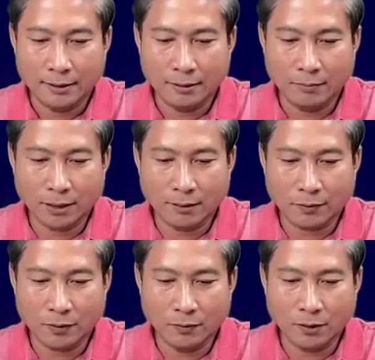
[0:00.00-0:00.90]
chùm riệp
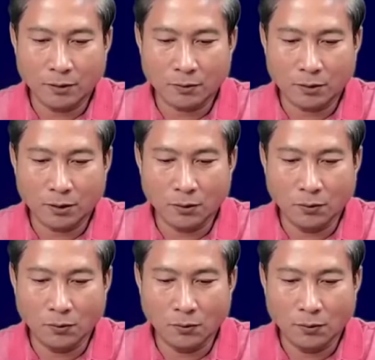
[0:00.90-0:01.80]
xua lục
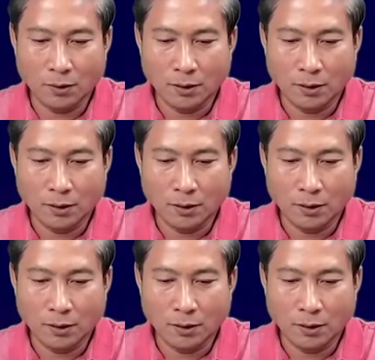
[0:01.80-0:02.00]
cừu